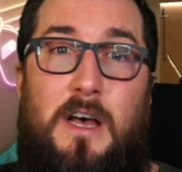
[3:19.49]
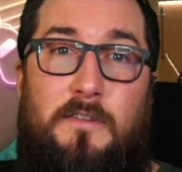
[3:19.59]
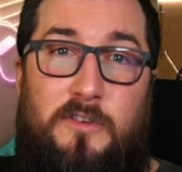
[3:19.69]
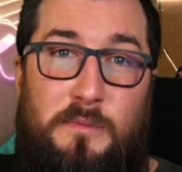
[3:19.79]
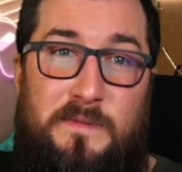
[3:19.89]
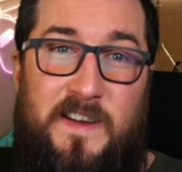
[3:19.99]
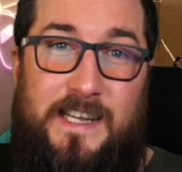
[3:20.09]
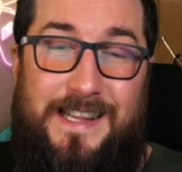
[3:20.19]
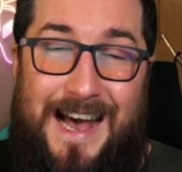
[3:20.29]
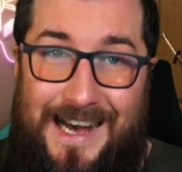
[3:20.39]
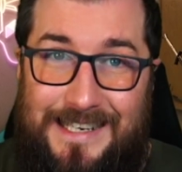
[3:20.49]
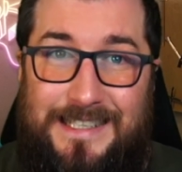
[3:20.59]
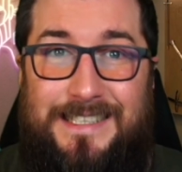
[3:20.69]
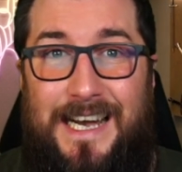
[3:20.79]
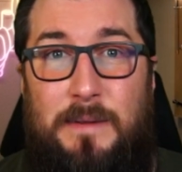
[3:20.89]
womit wir dann alle
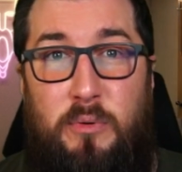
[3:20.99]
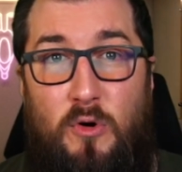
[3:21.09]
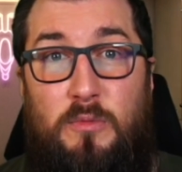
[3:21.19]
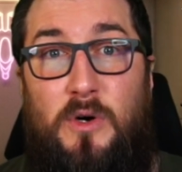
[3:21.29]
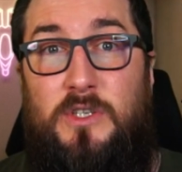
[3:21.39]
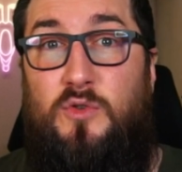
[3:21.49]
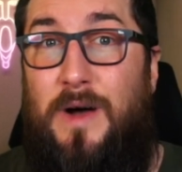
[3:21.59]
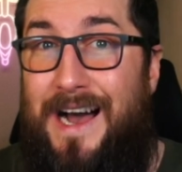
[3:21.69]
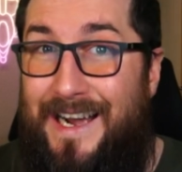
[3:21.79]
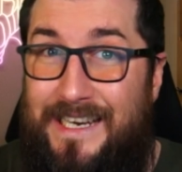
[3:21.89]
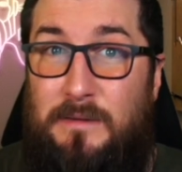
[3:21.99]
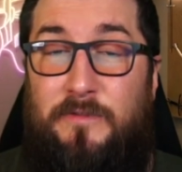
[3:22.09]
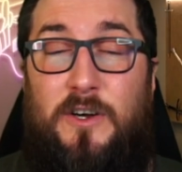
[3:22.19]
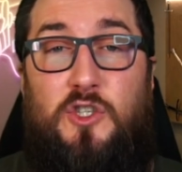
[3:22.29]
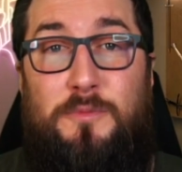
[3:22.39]
drei Pokémon zu einem
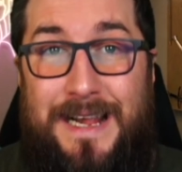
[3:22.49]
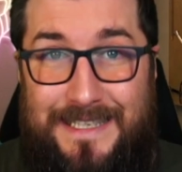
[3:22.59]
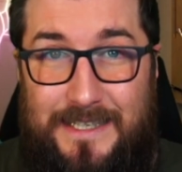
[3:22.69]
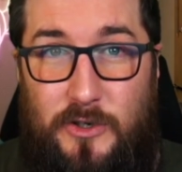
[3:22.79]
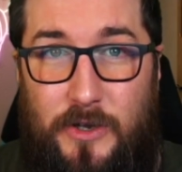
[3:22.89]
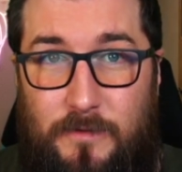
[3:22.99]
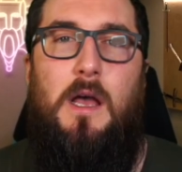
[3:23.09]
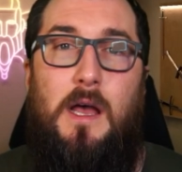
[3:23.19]
verschmelzen können.